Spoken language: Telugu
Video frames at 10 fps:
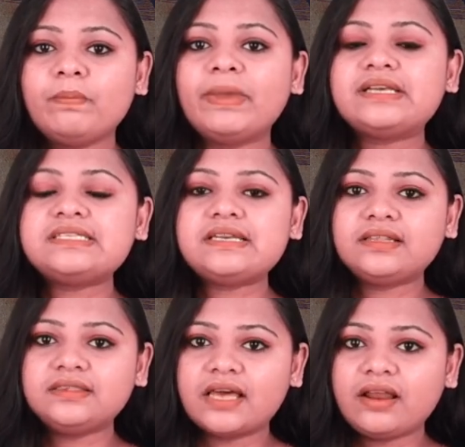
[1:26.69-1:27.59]

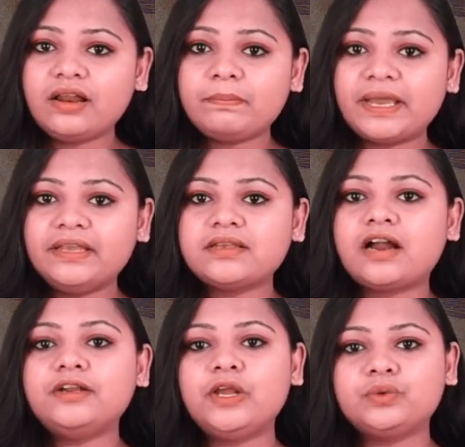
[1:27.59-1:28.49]
మెక్సికన్ దళాలపై
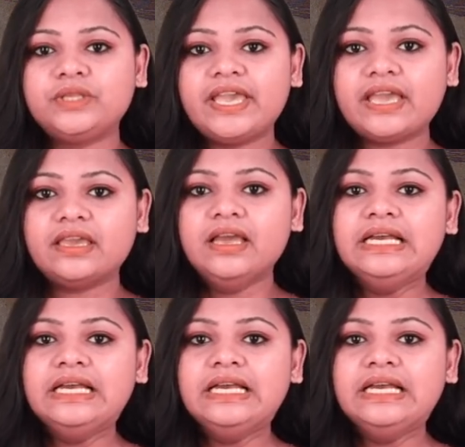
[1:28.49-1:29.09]
దాడులకు దిగాయి